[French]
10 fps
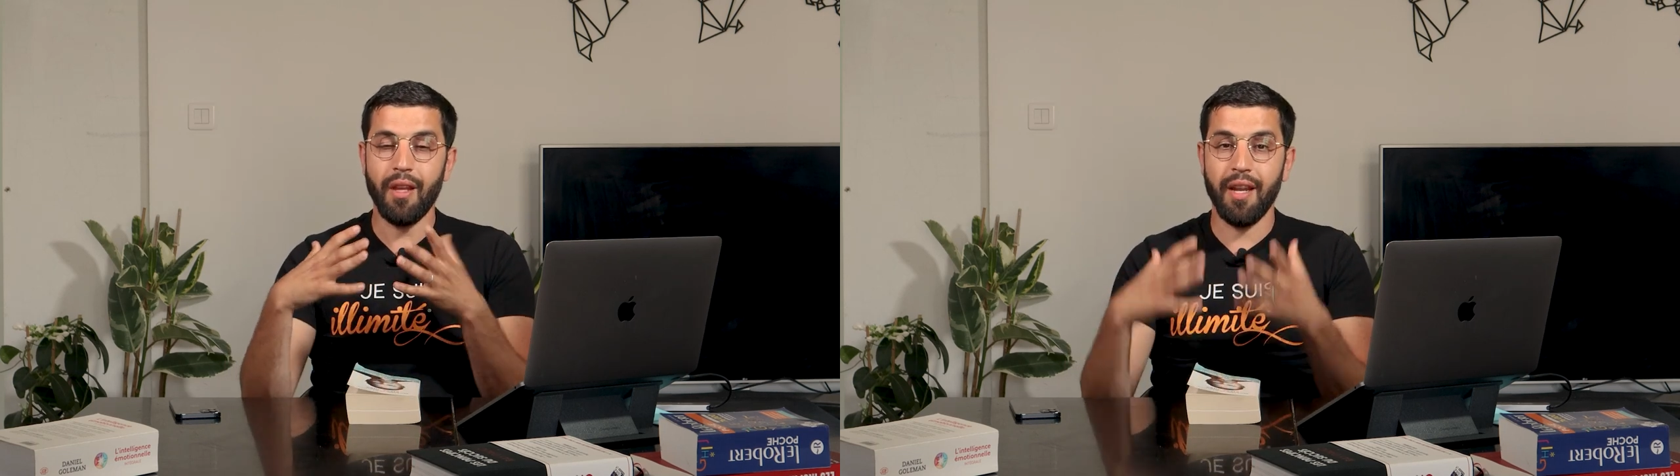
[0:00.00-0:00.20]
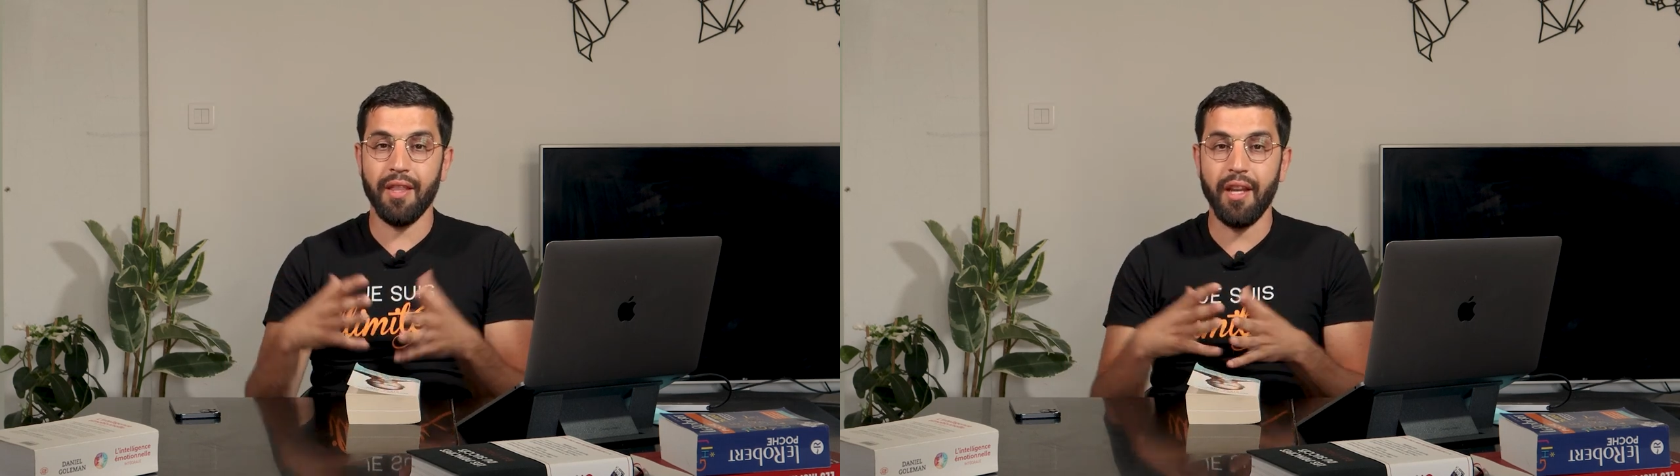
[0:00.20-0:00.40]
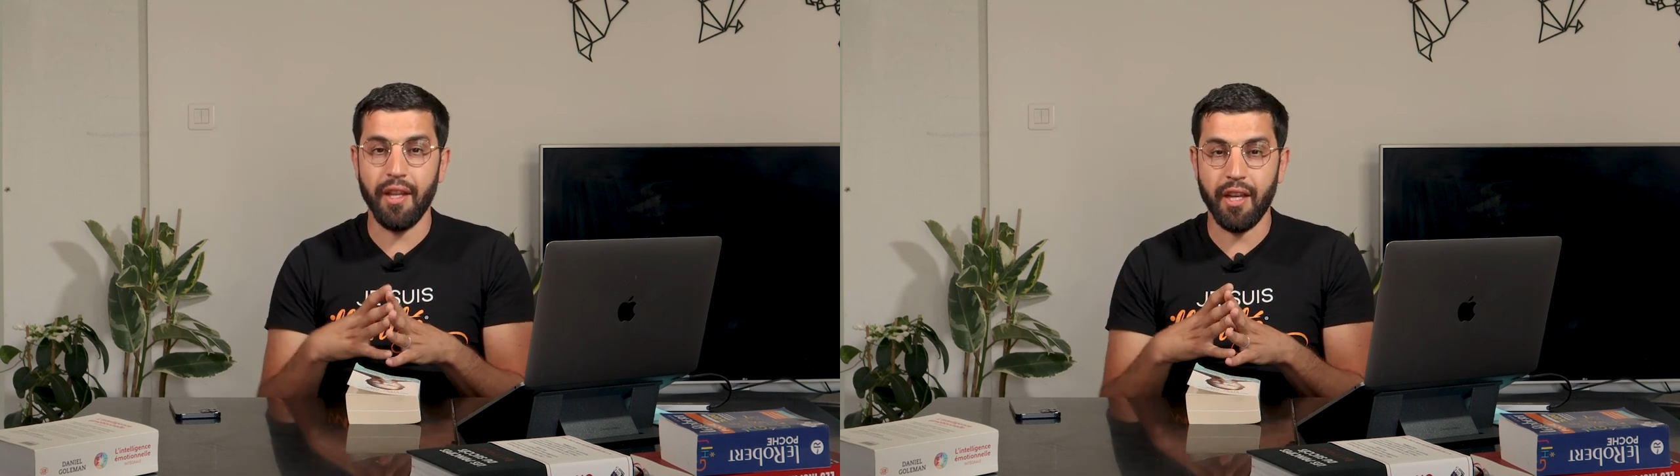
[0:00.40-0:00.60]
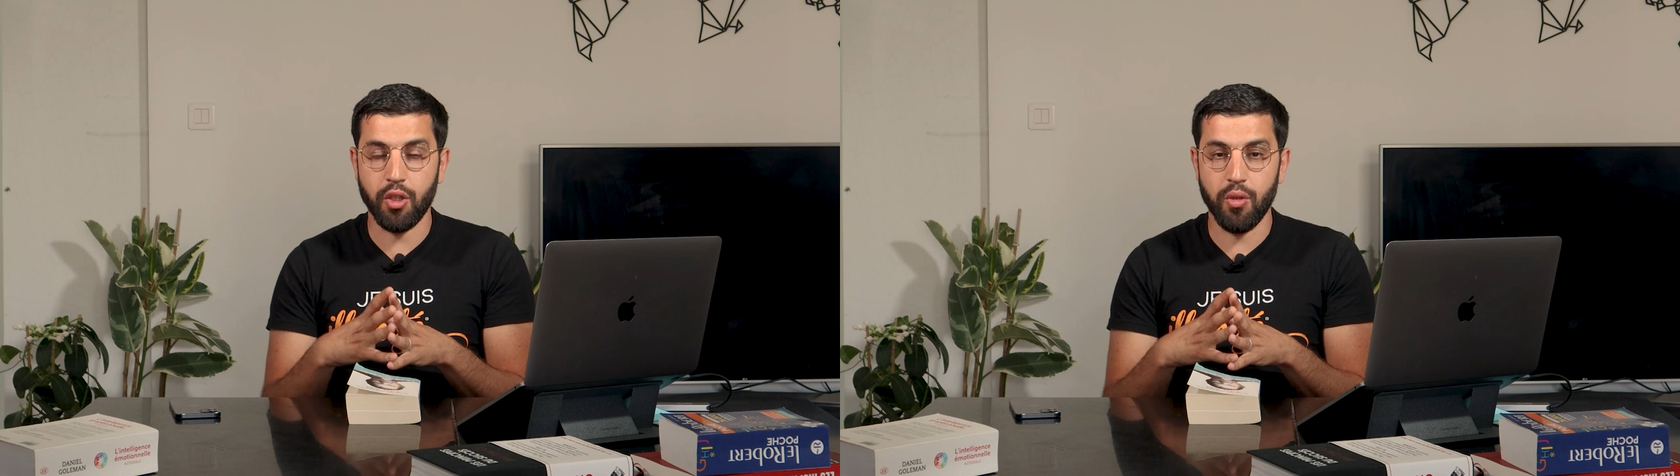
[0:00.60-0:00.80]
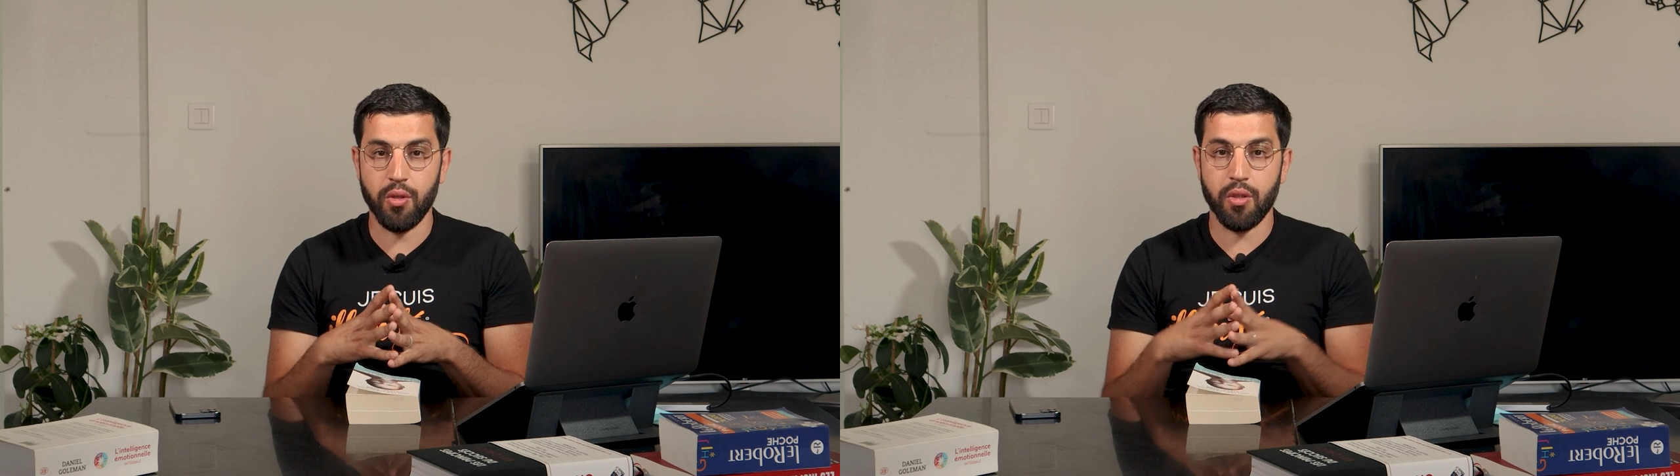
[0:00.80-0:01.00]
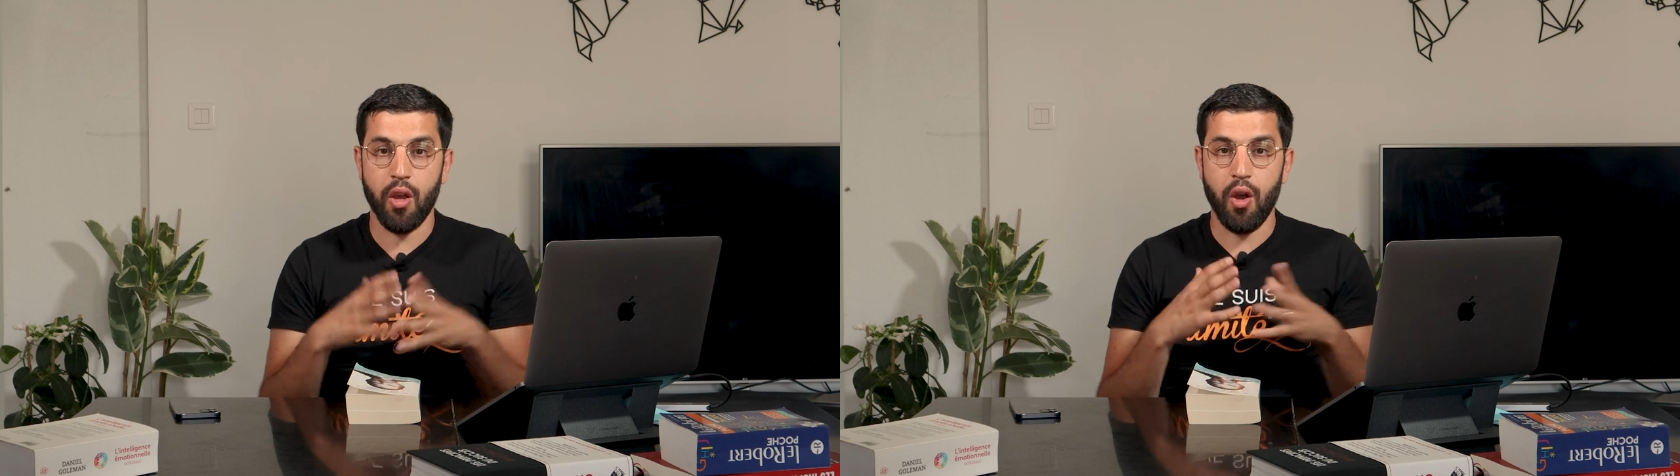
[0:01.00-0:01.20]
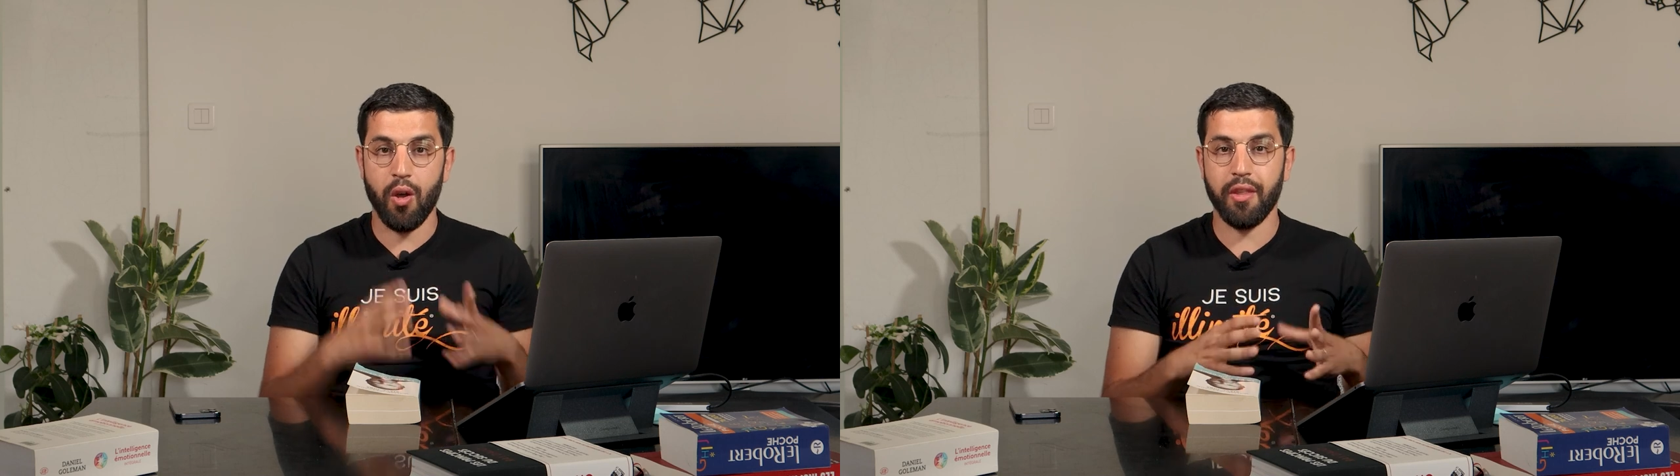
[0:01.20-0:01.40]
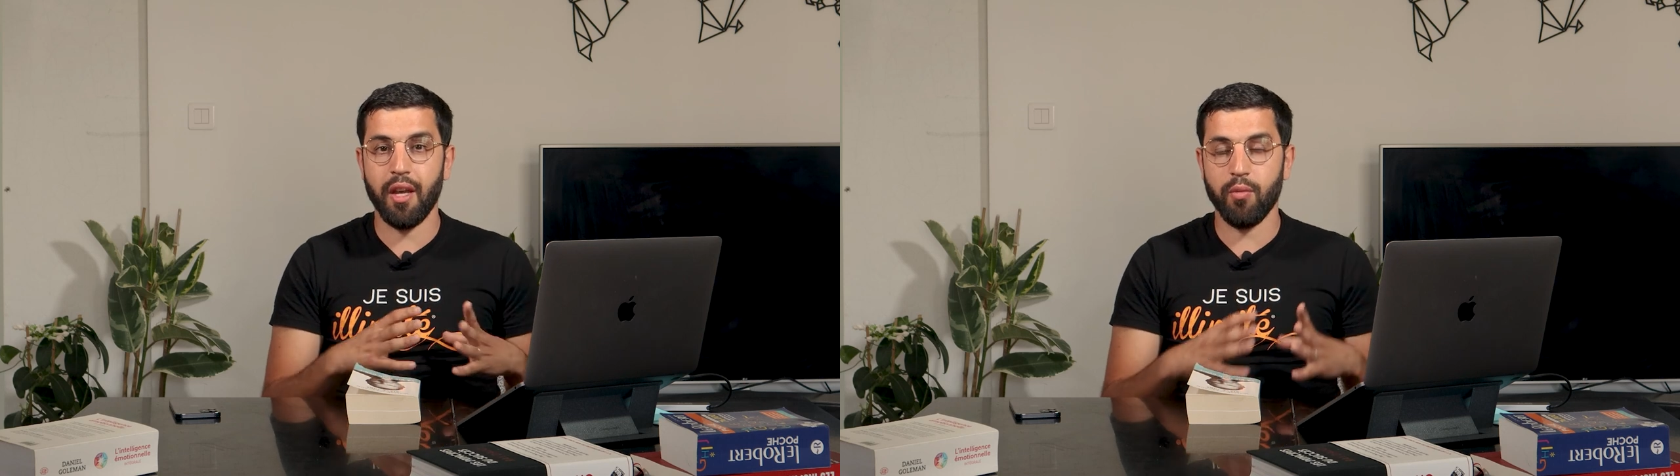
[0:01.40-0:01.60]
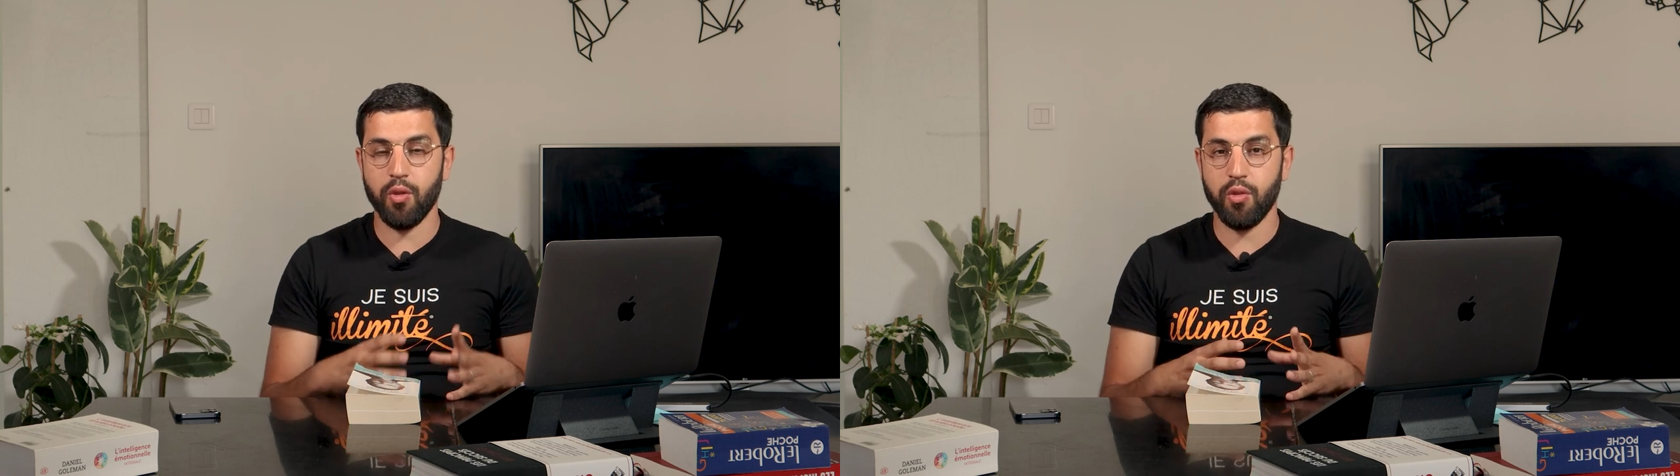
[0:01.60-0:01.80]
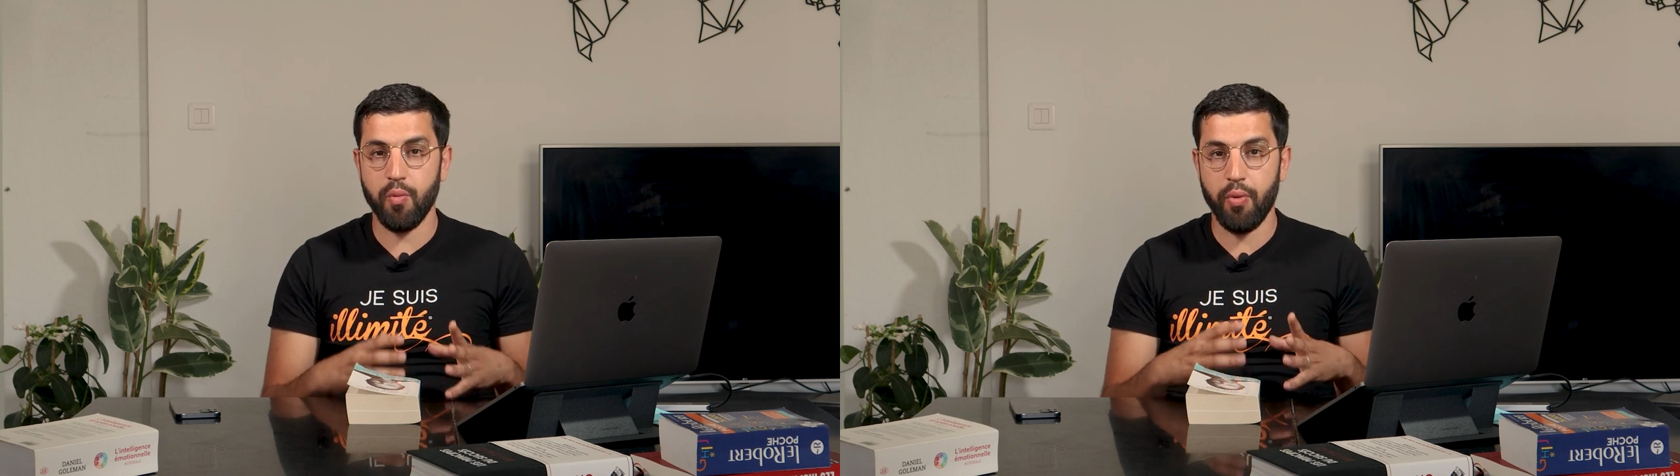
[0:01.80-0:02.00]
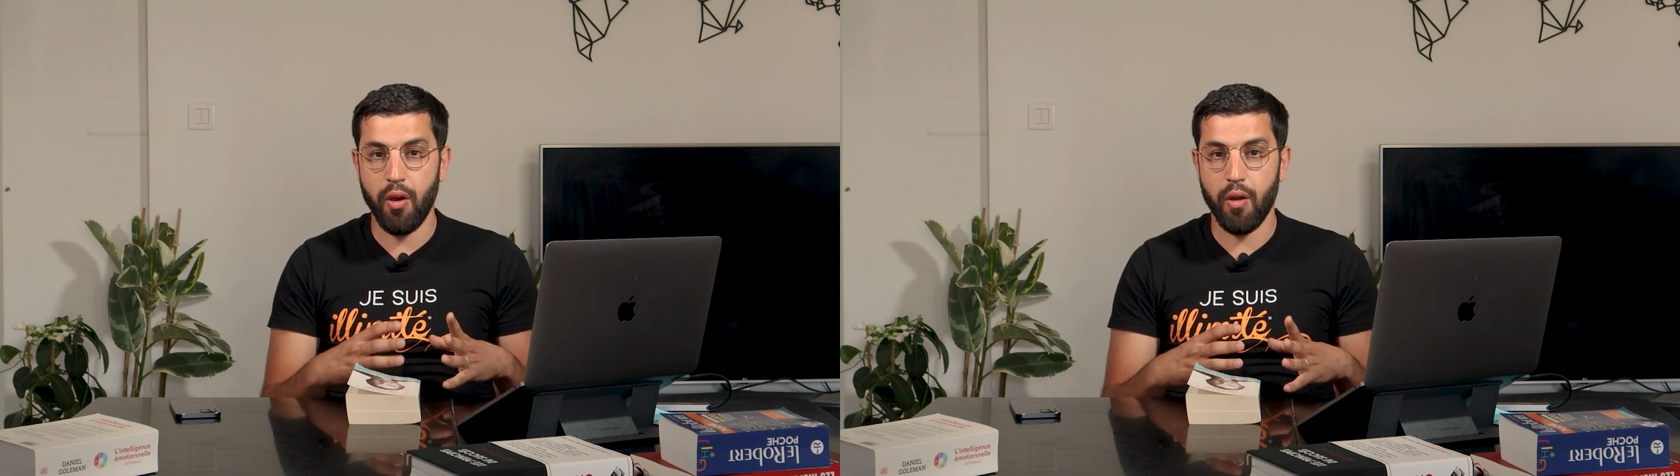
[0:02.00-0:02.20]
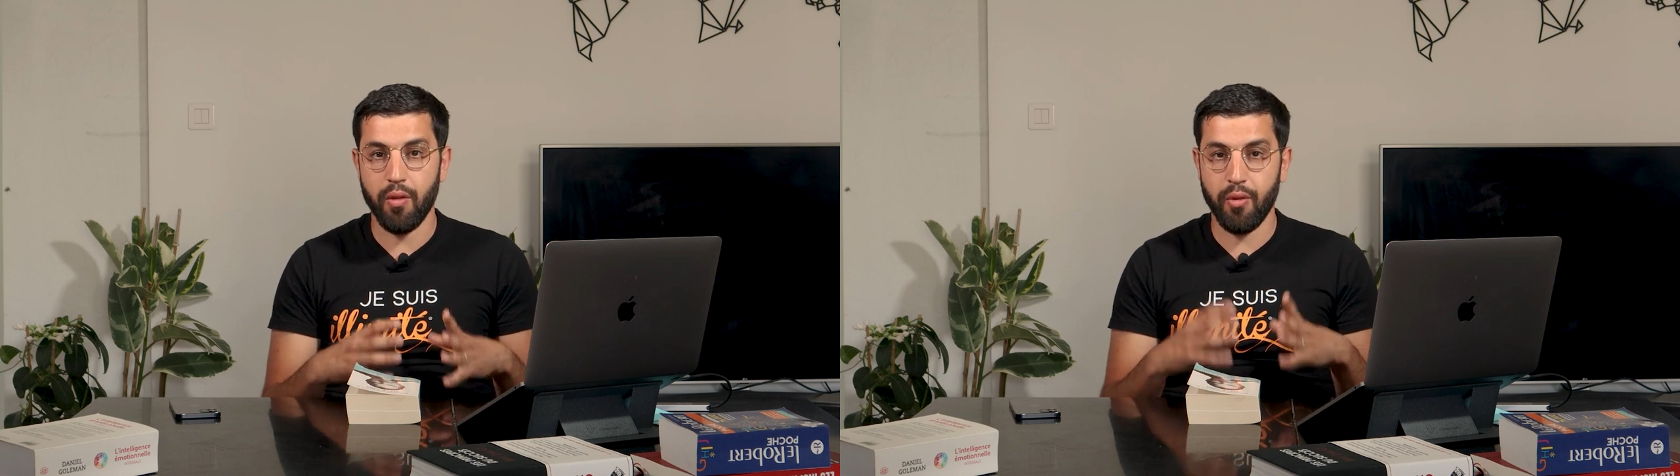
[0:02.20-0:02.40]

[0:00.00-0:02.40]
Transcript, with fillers: La dernière chose en termes de support